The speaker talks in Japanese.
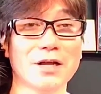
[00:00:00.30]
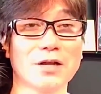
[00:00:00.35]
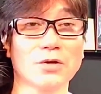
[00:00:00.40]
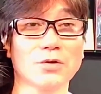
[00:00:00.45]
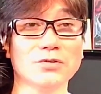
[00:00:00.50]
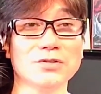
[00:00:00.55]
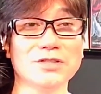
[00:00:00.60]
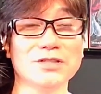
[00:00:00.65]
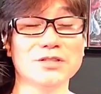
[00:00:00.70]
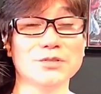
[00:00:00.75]

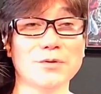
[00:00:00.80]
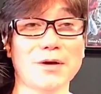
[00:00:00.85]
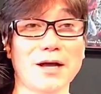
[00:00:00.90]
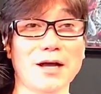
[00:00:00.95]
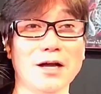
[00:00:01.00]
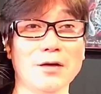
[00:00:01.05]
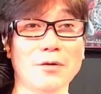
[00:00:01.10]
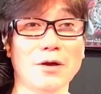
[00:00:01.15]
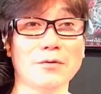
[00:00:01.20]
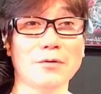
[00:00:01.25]
こんにち
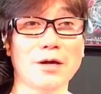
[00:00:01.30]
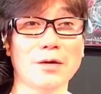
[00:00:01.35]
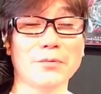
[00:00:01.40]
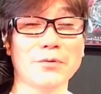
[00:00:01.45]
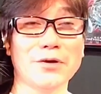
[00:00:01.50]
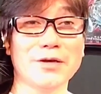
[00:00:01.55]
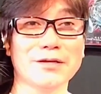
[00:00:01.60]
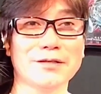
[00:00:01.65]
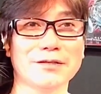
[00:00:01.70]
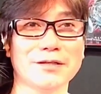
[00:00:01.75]
は、ワイワイ
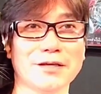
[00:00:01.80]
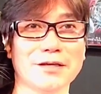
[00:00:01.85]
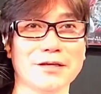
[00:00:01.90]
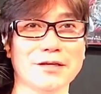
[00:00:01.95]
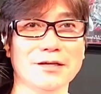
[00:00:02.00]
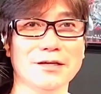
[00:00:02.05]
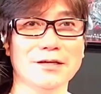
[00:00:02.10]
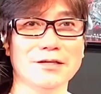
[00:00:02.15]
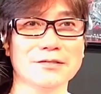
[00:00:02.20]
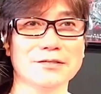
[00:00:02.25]
貿易
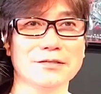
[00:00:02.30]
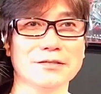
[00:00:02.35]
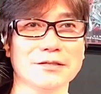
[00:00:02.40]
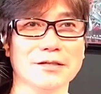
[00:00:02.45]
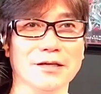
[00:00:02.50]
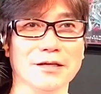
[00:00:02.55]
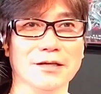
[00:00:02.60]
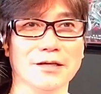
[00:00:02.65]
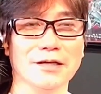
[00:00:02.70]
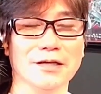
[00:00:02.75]
です。
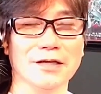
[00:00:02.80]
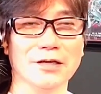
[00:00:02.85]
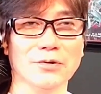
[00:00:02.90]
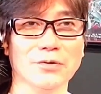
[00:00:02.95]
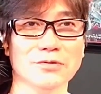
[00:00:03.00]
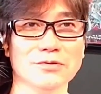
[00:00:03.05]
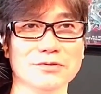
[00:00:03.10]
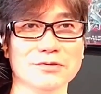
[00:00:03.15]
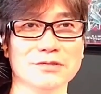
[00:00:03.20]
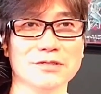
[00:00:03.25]
えー、
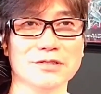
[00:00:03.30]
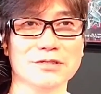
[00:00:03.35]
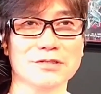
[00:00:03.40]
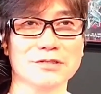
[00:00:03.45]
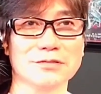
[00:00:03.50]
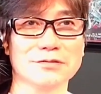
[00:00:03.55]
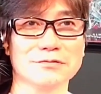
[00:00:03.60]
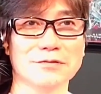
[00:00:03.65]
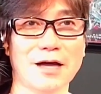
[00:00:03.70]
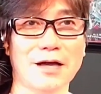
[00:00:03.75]
本
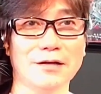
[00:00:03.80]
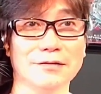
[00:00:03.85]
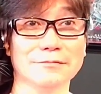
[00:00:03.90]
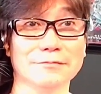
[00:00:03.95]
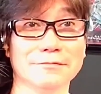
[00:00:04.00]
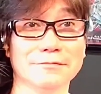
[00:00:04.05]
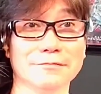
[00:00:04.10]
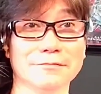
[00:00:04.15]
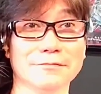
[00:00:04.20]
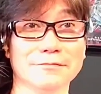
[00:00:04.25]
日は、
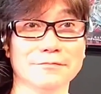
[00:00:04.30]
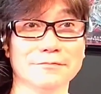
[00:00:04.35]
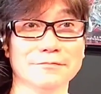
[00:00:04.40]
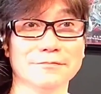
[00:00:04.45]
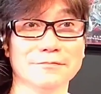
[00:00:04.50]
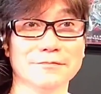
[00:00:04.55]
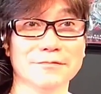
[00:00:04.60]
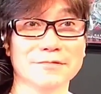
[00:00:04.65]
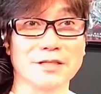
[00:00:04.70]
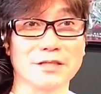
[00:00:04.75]

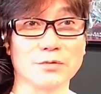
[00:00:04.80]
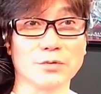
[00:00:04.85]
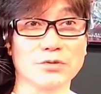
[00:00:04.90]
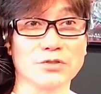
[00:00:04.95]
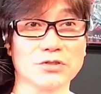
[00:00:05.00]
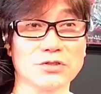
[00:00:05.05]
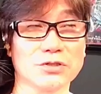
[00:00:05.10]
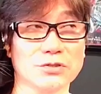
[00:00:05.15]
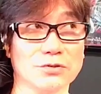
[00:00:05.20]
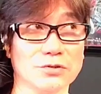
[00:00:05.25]
佐藤
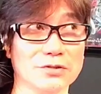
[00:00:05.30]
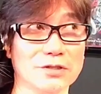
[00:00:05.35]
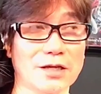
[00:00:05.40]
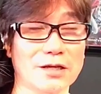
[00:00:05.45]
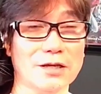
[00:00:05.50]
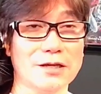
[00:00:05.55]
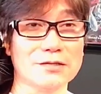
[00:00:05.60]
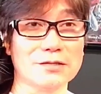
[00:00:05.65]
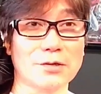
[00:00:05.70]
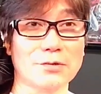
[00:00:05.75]
出身の
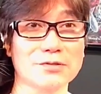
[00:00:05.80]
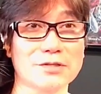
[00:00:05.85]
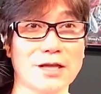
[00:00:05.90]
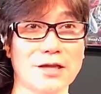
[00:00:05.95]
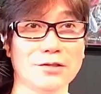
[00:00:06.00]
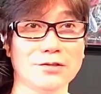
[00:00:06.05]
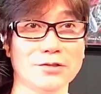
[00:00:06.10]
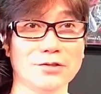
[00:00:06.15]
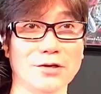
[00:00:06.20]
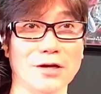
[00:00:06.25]
平勲
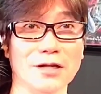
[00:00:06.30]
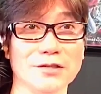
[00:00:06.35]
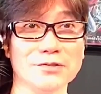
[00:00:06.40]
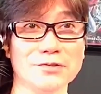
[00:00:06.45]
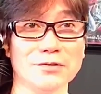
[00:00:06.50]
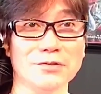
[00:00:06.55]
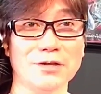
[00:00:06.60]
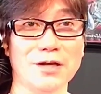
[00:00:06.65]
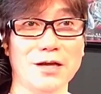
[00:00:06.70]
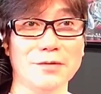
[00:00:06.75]
さんの
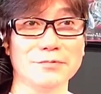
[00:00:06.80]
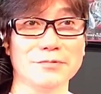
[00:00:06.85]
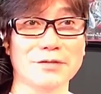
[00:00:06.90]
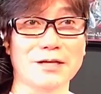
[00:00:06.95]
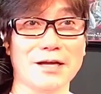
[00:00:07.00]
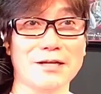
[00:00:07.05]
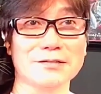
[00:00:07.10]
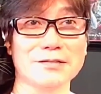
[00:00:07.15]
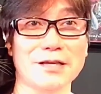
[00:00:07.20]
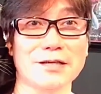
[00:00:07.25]
アニソンライブ
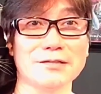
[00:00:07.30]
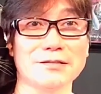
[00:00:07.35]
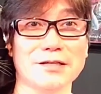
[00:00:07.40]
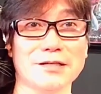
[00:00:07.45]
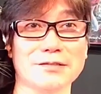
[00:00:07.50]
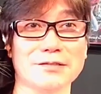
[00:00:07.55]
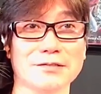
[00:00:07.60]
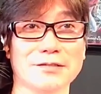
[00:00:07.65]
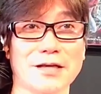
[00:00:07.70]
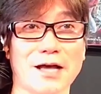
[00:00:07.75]
開催
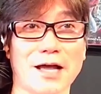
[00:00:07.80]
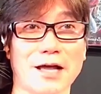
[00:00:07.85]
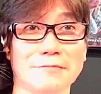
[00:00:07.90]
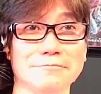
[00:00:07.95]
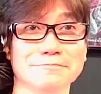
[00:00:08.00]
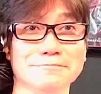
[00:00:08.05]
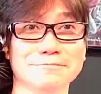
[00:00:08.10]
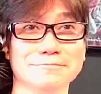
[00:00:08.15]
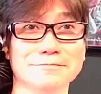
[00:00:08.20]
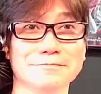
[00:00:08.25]
ですが、
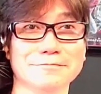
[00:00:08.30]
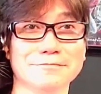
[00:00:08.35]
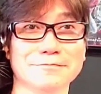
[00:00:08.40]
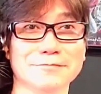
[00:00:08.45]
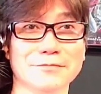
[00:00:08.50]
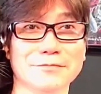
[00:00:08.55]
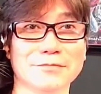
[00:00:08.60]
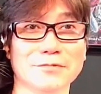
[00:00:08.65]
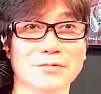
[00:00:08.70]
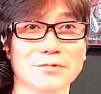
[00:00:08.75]

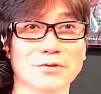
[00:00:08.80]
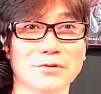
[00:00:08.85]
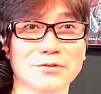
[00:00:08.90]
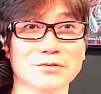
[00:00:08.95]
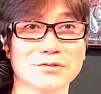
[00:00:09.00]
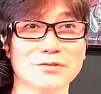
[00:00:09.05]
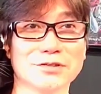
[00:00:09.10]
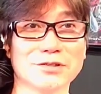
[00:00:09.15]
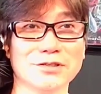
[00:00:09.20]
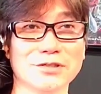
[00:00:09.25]

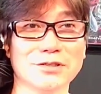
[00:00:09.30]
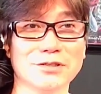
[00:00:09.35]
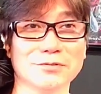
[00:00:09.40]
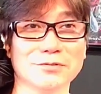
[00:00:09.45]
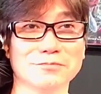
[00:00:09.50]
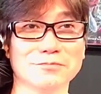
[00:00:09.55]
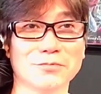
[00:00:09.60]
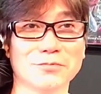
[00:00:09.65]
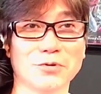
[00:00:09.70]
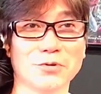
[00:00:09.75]
ついに
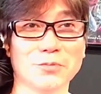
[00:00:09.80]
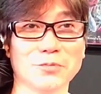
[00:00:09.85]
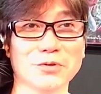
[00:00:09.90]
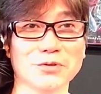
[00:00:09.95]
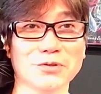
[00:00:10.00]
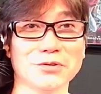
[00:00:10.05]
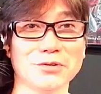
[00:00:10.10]
本物